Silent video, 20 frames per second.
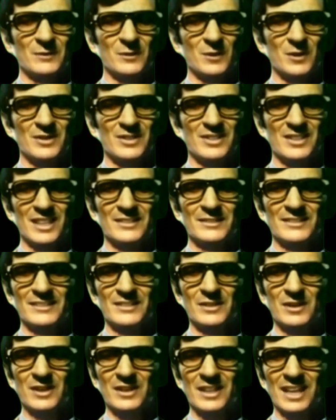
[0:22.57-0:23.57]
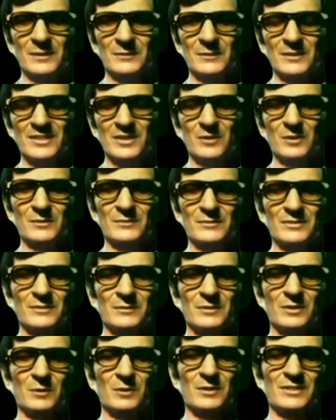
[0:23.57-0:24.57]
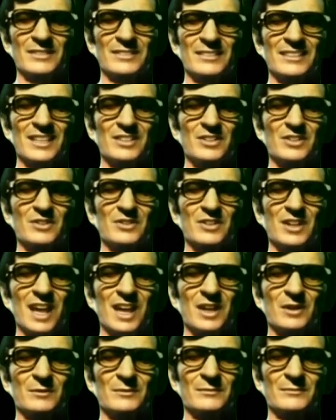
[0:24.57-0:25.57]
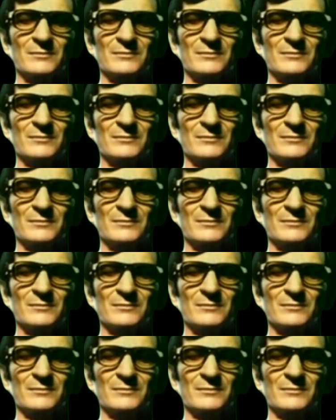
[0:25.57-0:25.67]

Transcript: a morte é a da senhora que perdeu o filho em um acidente de carro,